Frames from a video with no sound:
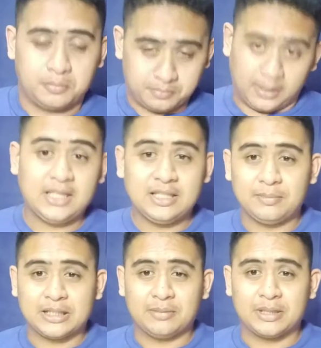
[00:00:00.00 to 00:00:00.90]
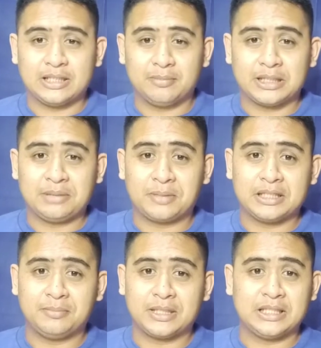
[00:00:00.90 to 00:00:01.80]
Maganda, maganda, maganda, maganda,
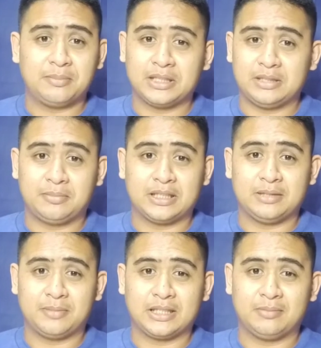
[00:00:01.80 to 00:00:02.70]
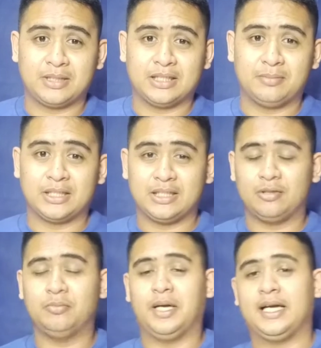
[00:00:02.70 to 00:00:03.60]
maganda, maganda, maganda, maganda, maganda, maganda,
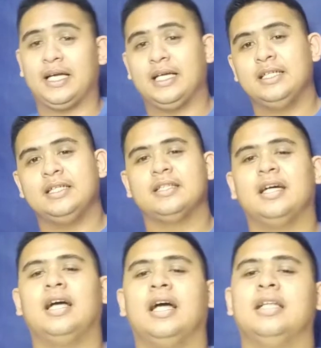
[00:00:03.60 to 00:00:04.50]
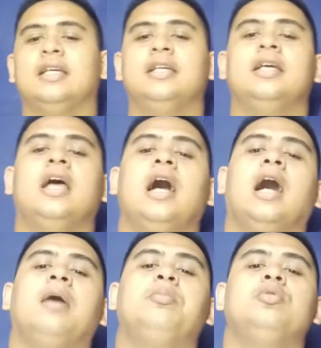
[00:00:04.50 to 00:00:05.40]
magandang umaga, tanghali,
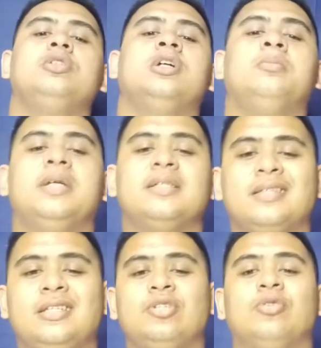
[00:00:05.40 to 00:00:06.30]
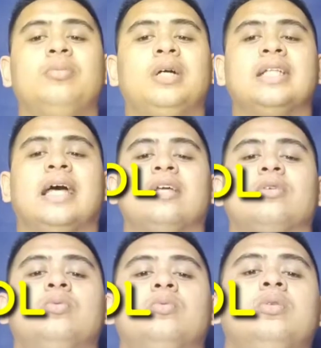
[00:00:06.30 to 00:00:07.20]
hapon, gabi sa inyo mga Dare
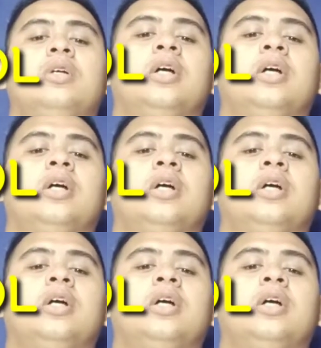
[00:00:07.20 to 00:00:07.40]
Cool,